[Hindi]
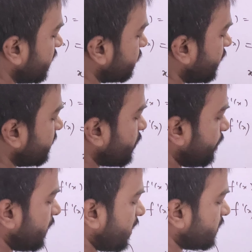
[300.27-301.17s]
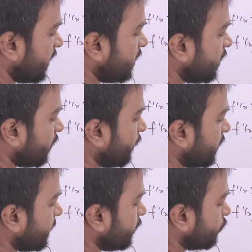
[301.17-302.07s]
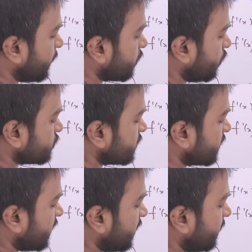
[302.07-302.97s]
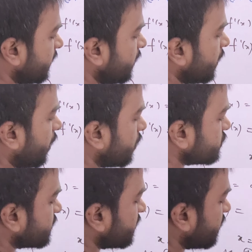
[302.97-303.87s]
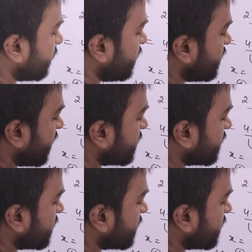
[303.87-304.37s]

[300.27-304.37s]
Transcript: इन्फिनिटी पे ओपन आता है वन बाय टू पे क्लोज रखना है हमें और उसके अंदर वन नहीं